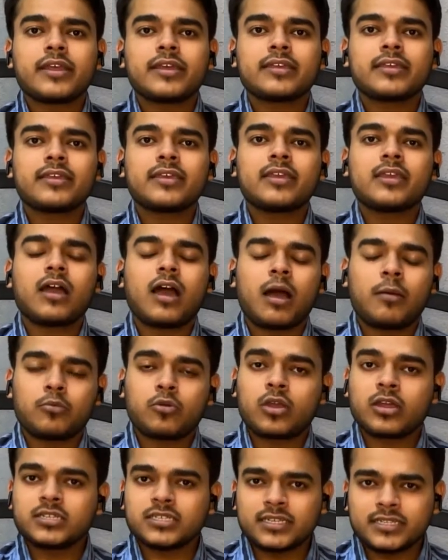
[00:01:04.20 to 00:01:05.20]
है कि
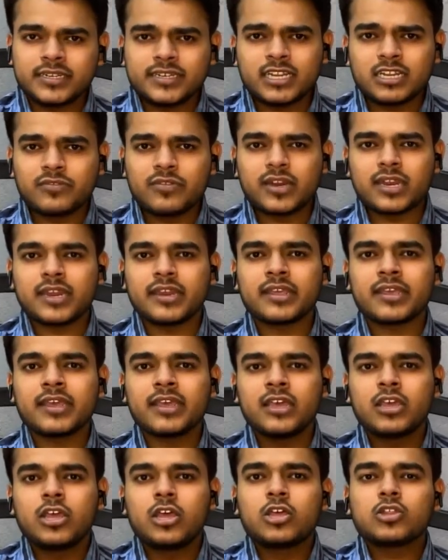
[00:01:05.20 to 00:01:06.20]
आपको जल्दी डिलीवरी लेनी है
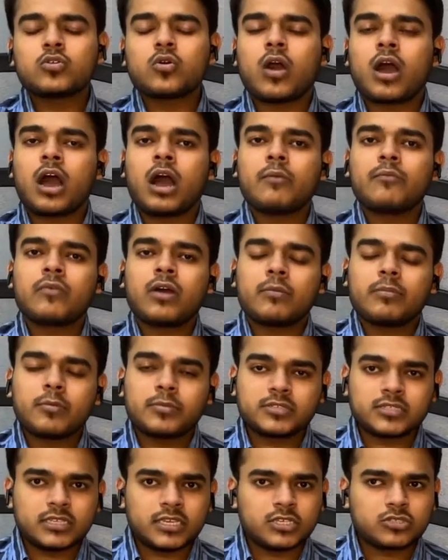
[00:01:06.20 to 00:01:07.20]
तो आप वहाँ पर
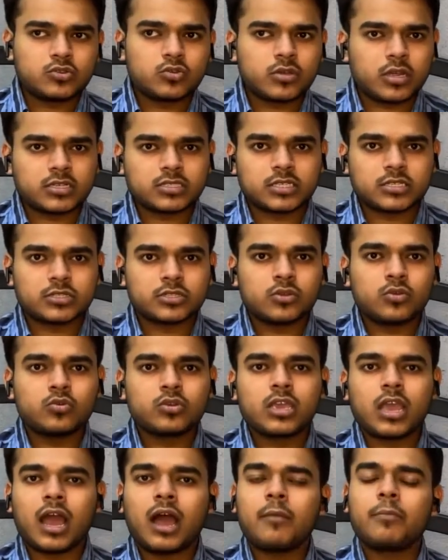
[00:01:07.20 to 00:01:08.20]
बस ये शो कर सकते हो
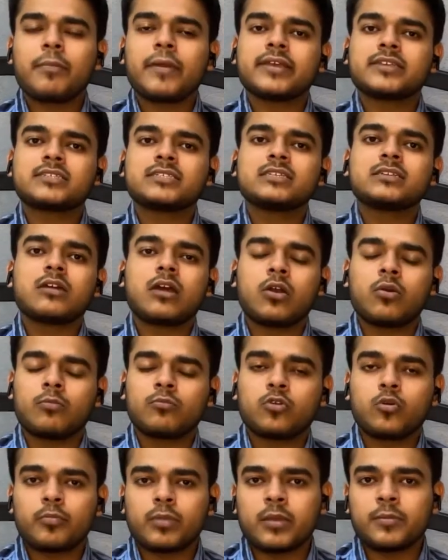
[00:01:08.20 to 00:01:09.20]
कि आप पैसे
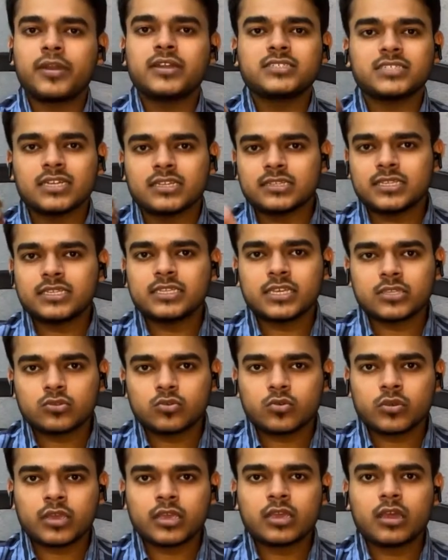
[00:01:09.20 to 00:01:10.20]
उनको पेमेंट जल्दी दे
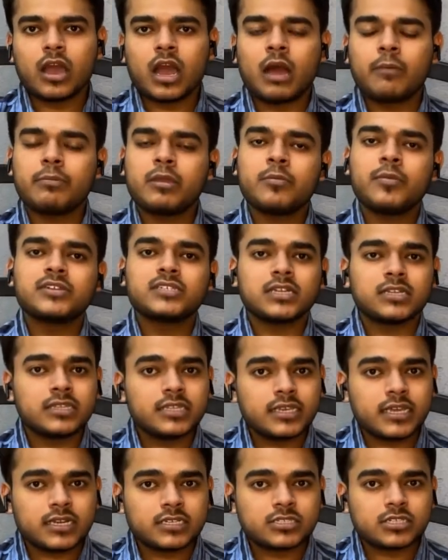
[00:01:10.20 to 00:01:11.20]
दोगे आप पेमेंट जल्दी
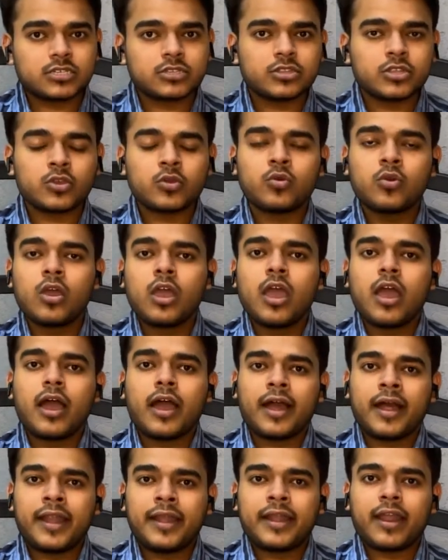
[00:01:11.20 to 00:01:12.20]
कर सकते हो
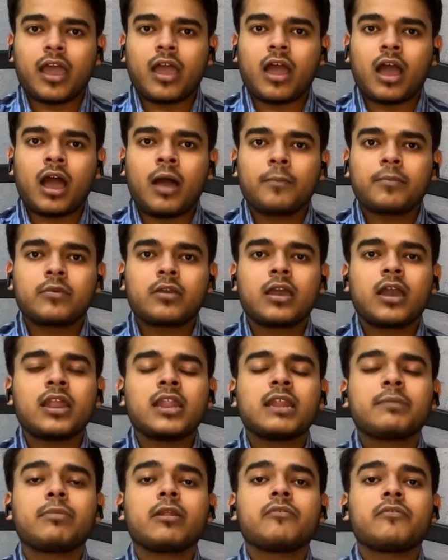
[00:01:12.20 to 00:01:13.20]
एंड आप कलर
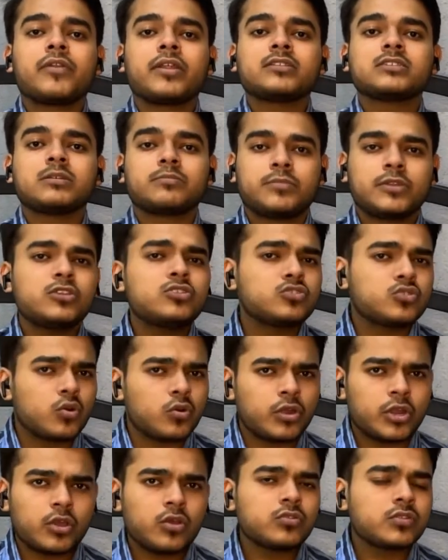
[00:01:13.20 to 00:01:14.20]
प्रेफरेंस अपनी
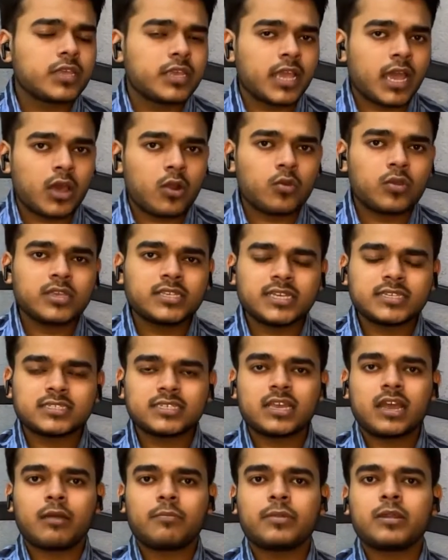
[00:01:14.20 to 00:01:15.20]
छोड़ने को तैयार हो कि जैसे
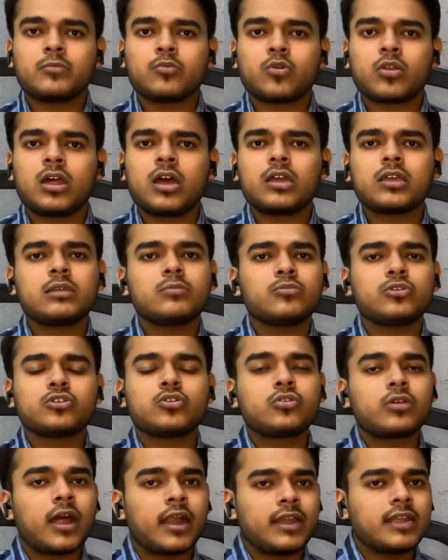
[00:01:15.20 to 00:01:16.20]
आपने बोला कि मेरे को
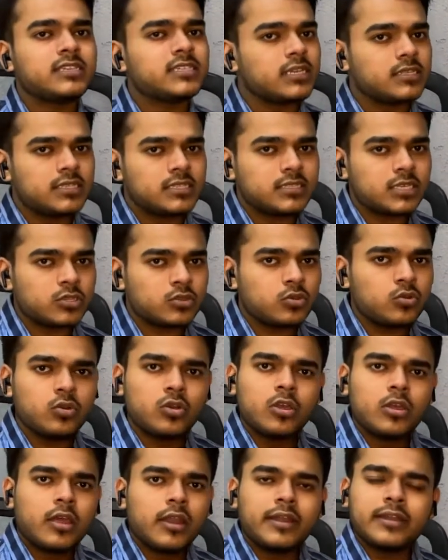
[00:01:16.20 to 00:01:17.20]
गाड़ी जल्दी दे दो
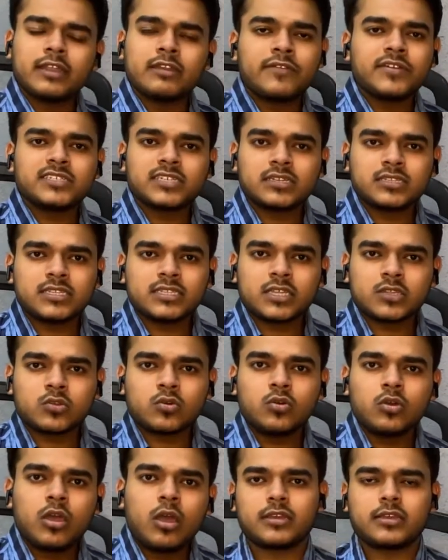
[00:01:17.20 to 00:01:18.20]
डिलीवरी जल्दी दे
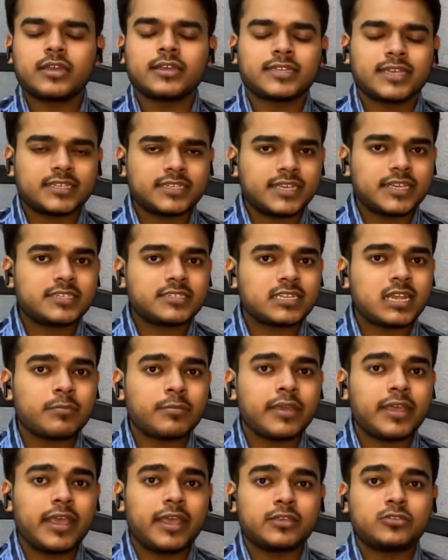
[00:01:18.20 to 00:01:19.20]
दो जैसे इस टाइम पे
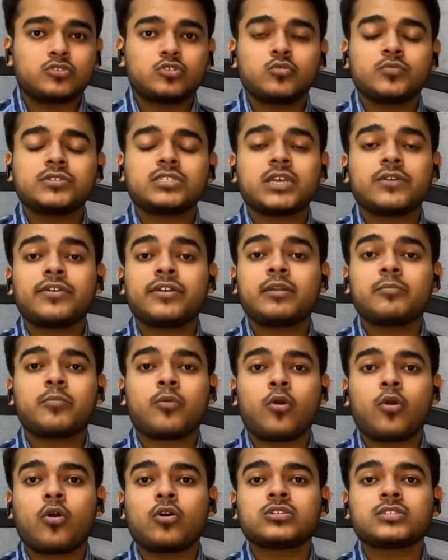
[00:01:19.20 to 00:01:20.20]
एस यू सेवन हंड्रेड
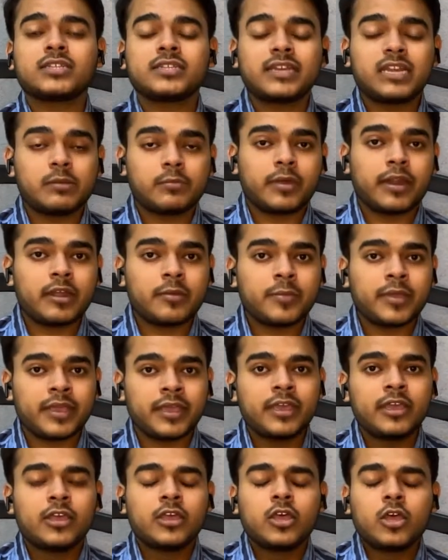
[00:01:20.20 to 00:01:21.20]
बहुत ज़्यादा डिमांड में है
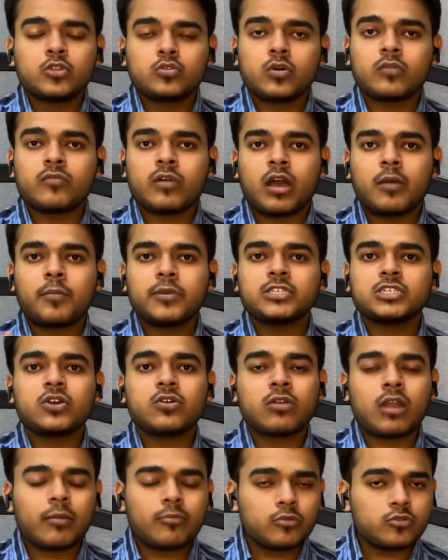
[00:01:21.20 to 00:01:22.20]
तो वहाँ पे जाओ
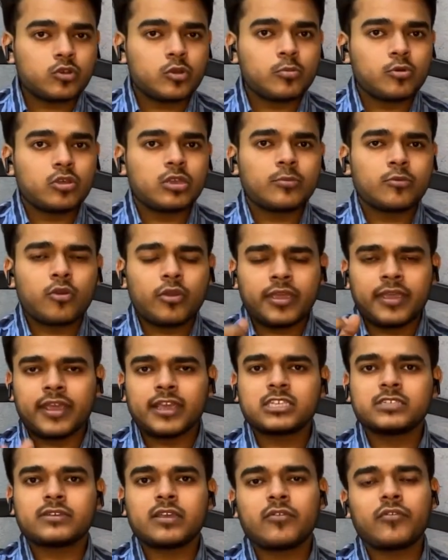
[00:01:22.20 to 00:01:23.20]
वहाँ उनको बोले कि उनको
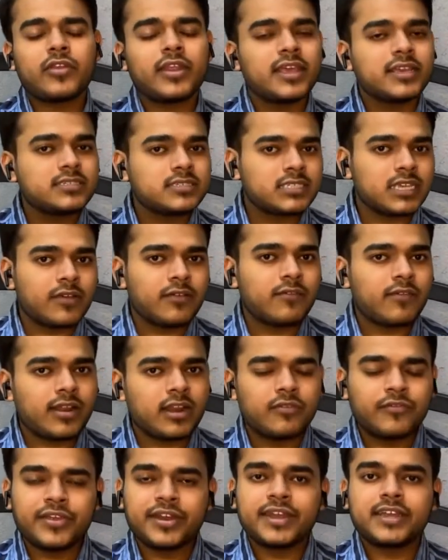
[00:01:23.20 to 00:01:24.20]
एक्स फाइव फिर एक्स सेवन वाला
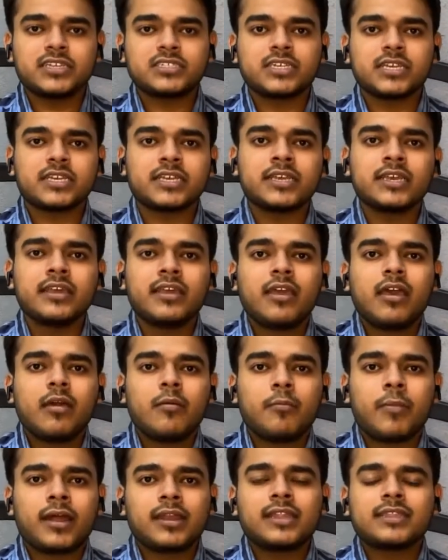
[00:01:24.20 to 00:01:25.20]
वेरियंट चाहिए
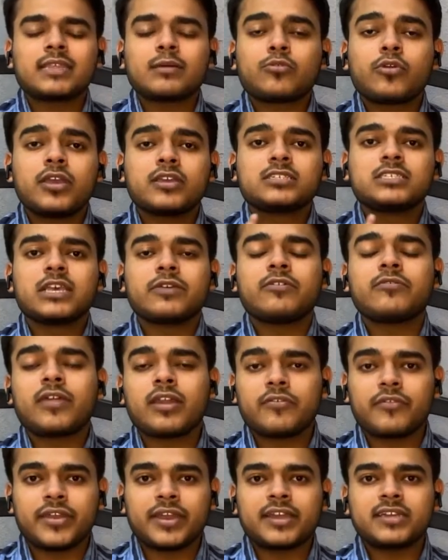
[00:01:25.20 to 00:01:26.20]
मान लेता हूँ एक सेवन वाले
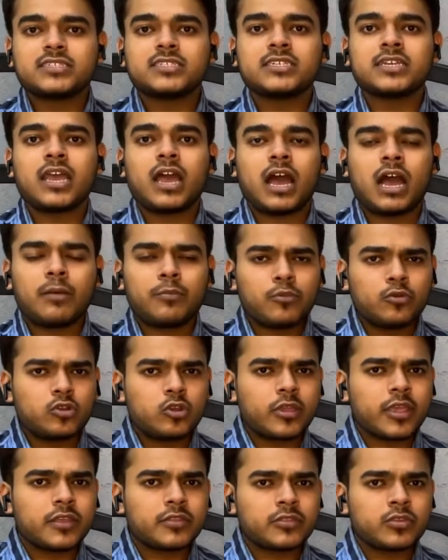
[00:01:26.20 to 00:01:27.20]
वेरियंट चाहिए आप उनको
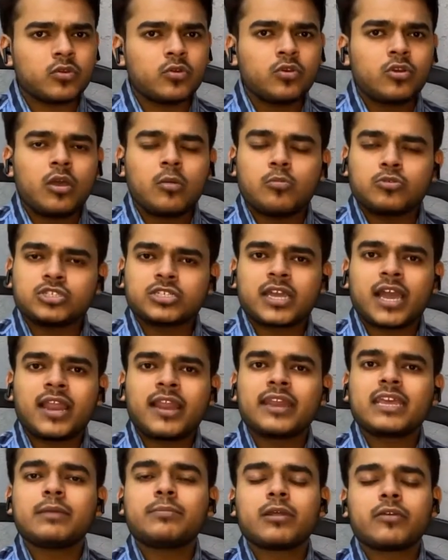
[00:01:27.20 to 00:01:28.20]
कहते हो मुझे कलर
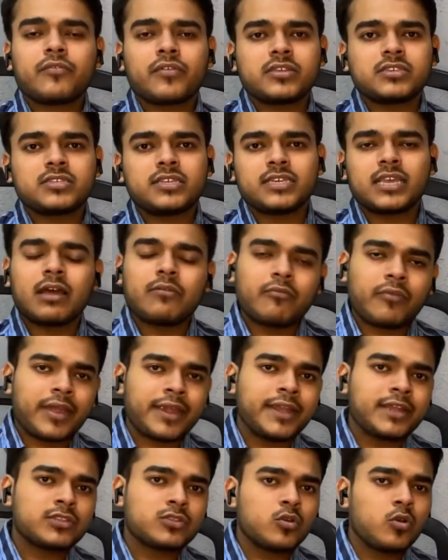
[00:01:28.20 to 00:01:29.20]
की प्रेफरेंस नहीं है आप
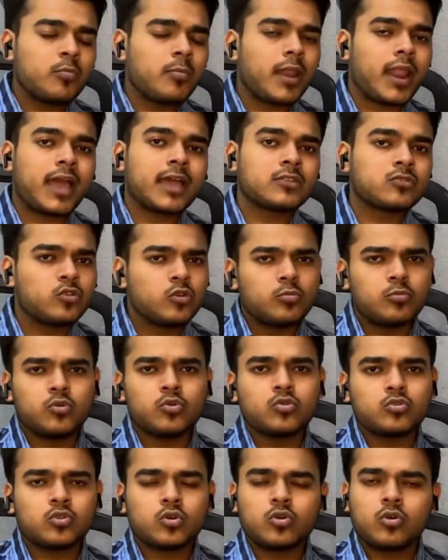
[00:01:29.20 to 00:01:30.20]
व्हाइट दो ब्लैक दो ब्लू
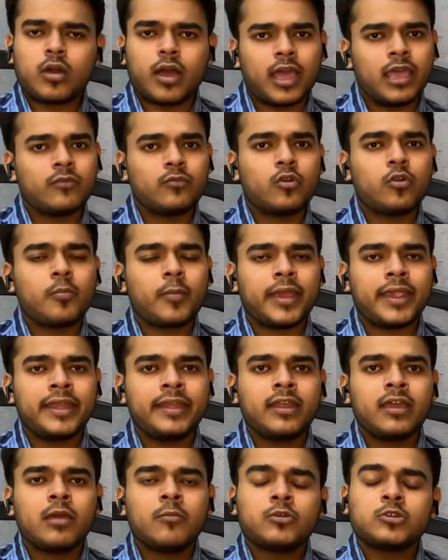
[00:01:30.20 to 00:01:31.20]
दो आई वोट माइंड
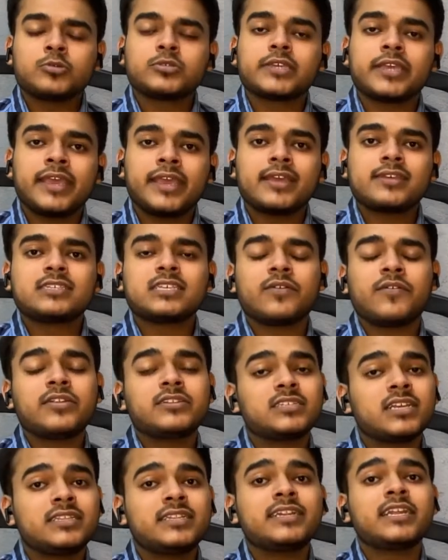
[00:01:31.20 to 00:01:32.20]
मुझे उस एक सेवन
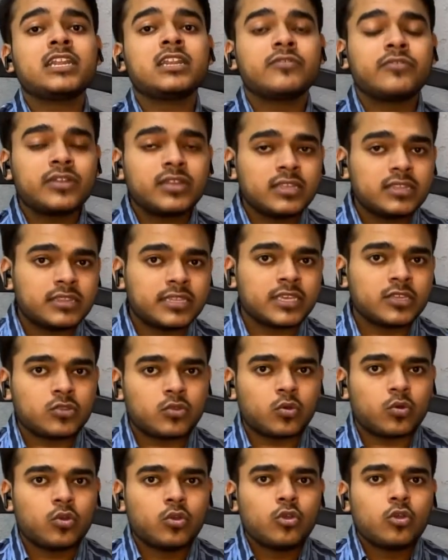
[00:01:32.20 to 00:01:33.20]
जल्दी डिलीवरी दे
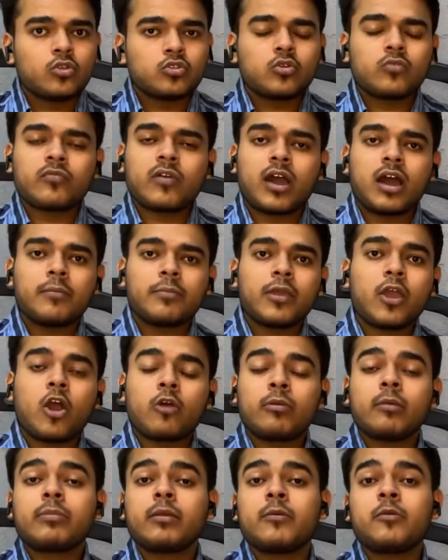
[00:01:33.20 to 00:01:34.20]
दो तो वहां पे और
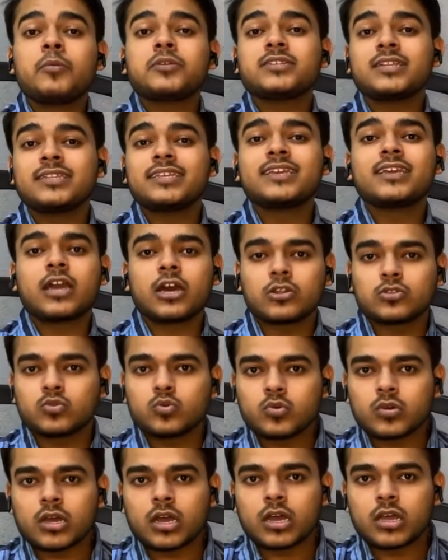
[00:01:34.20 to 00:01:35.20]
मैं पेमेंट में जल्दी कर
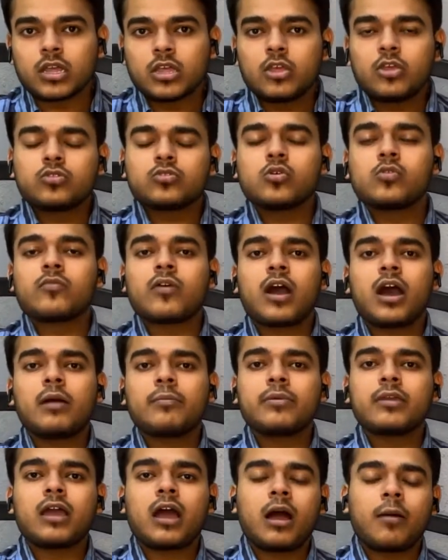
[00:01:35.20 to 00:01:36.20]
दूंगा तो वहां
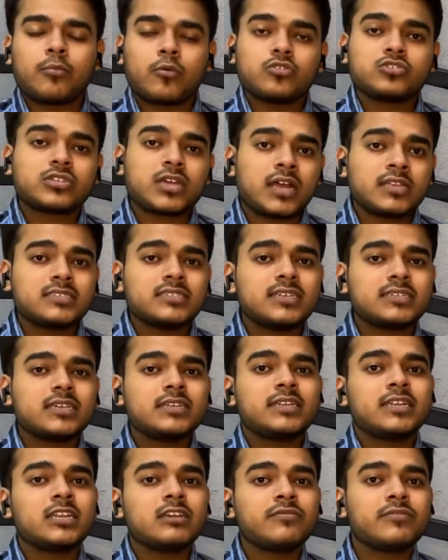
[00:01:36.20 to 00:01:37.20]
पे आपको चार से कि
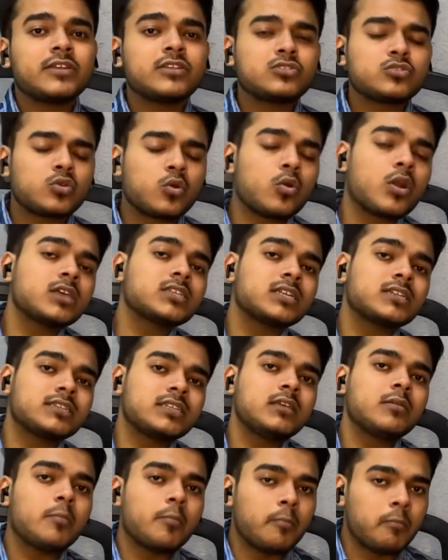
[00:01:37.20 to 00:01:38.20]
डिलीवरी थोड़ा जल्दी
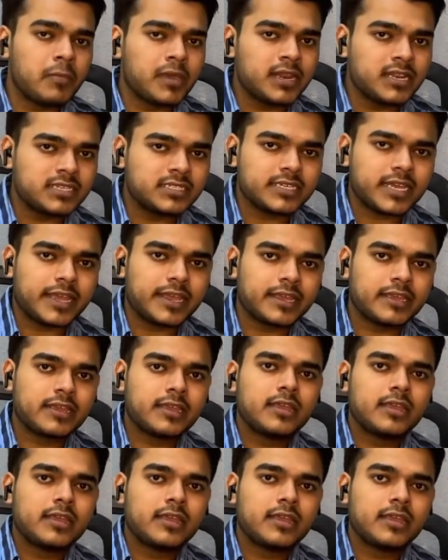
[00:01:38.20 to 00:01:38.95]
मिल जाए